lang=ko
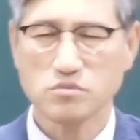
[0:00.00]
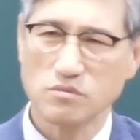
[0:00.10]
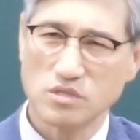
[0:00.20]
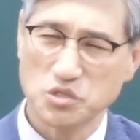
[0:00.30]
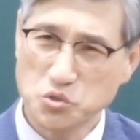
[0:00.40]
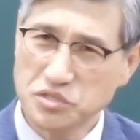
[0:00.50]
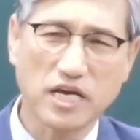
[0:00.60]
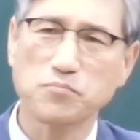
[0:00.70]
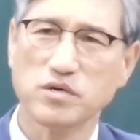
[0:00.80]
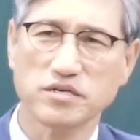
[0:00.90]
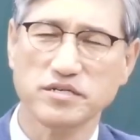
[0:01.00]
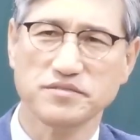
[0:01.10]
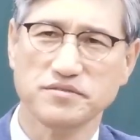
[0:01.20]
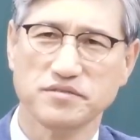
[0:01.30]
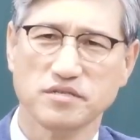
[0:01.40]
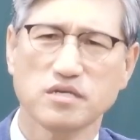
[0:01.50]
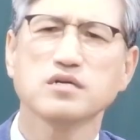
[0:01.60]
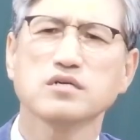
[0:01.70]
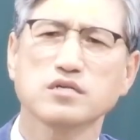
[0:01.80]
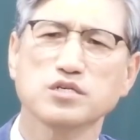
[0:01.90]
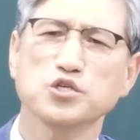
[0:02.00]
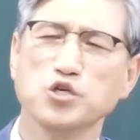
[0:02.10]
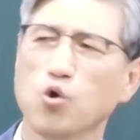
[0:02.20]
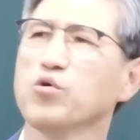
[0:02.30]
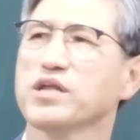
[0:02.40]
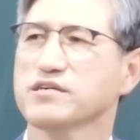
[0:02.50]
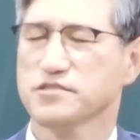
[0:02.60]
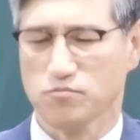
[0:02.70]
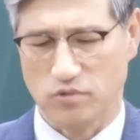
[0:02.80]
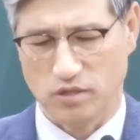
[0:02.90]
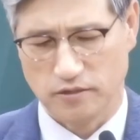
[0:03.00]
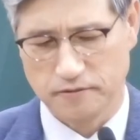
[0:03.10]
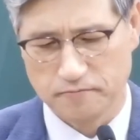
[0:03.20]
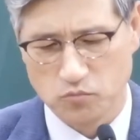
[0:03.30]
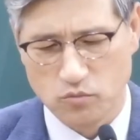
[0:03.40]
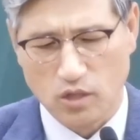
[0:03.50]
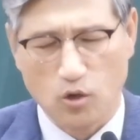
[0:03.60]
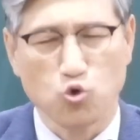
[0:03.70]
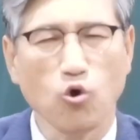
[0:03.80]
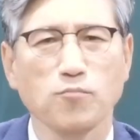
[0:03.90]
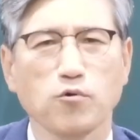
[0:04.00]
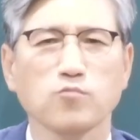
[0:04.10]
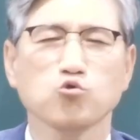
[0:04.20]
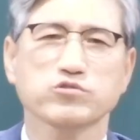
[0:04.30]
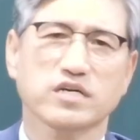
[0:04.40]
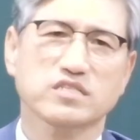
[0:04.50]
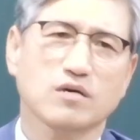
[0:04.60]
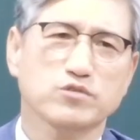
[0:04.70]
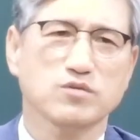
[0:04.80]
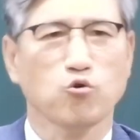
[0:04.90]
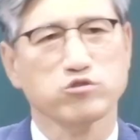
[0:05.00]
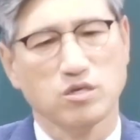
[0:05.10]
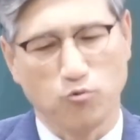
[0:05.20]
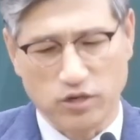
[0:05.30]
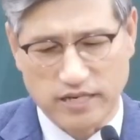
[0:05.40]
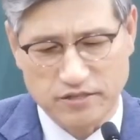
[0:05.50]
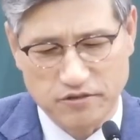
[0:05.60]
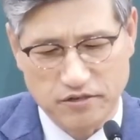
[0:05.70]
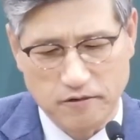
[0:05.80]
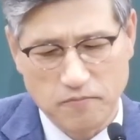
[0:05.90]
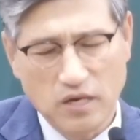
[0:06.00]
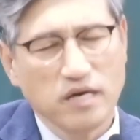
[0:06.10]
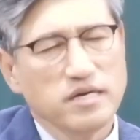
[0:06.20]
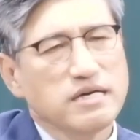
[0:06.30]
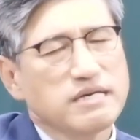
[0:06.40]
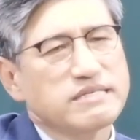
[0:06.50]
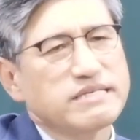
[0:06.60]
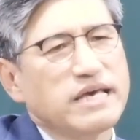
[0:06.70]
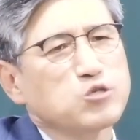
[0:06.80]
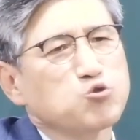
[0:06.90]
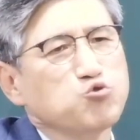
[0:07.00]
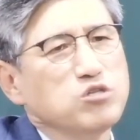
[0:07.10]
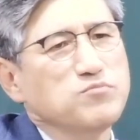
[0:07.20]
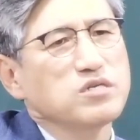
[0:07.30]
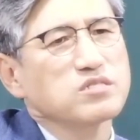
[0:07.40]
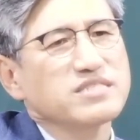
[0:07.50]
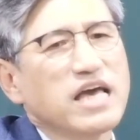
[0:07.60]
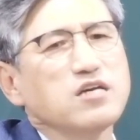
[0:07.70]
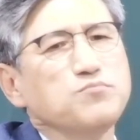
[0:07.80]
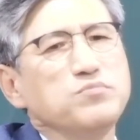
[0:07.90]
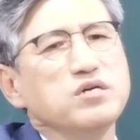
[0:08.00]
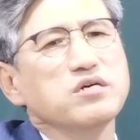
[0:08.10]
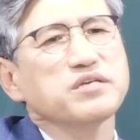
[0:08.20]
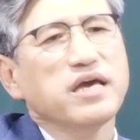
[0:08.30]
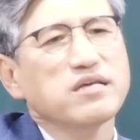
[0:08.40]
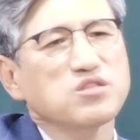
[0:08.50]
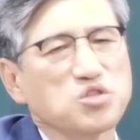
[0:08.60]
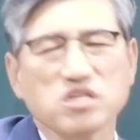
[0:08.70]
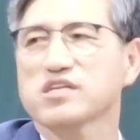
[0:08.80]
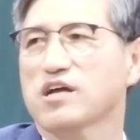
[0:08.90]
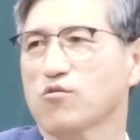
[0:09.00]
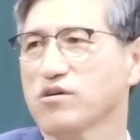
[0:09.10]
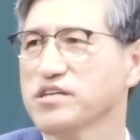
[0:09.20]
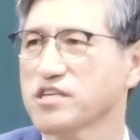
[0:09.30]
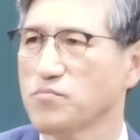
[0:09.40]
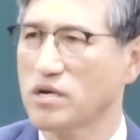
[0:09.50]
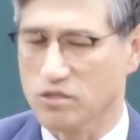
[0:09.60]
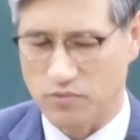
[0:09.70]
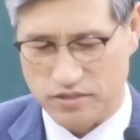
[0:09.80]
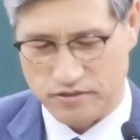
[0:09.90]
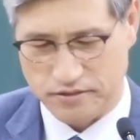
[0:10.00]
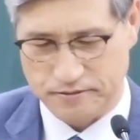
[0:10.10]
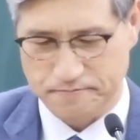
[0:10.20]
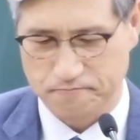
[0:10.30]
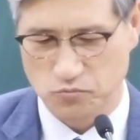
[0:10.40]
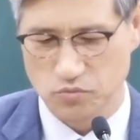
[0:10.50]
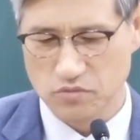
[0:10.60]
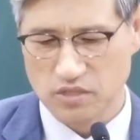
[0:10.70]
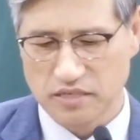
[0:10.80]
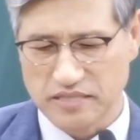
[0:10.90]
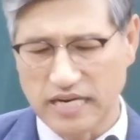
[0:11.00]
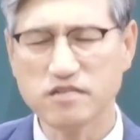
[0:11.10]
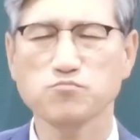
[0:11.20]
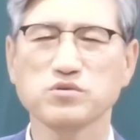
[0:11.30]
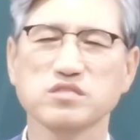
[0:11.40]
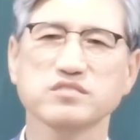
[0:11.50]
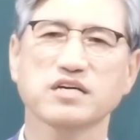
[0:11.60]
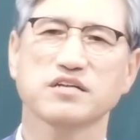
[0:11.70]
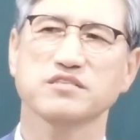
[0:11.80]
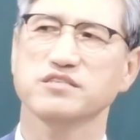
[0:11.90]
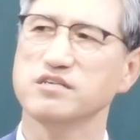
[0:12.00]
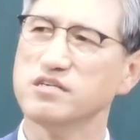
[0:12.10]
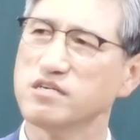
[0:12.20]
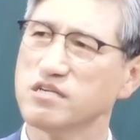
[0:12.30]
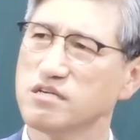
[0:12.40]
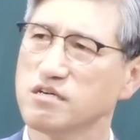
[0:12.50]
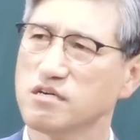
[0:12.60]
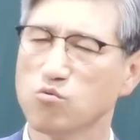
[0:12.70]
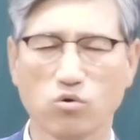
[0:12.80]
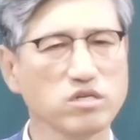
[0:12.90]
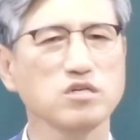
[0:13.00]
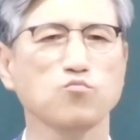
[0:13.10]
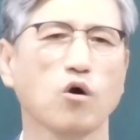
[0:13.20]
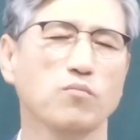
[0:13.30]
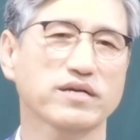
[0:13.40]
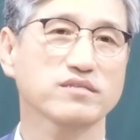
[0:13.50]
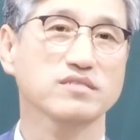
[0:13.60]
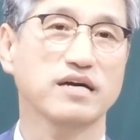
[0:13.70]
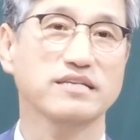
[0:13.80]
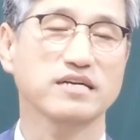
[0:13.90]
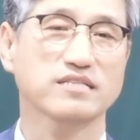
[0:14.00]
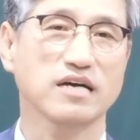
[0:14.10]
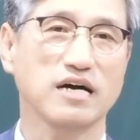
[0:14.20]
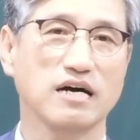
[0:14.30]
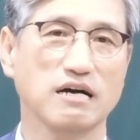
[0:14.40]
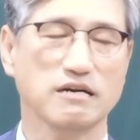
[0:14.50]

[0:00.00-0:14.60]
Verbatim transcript: 이 생명은 영원한 것입니다. 요한복음 6장 35절에 보니까요. 예수님을 생명의 떡이라고 그렇게 말씀했어요. 나를 믿는 자는 영원히 목마르지 아니한다.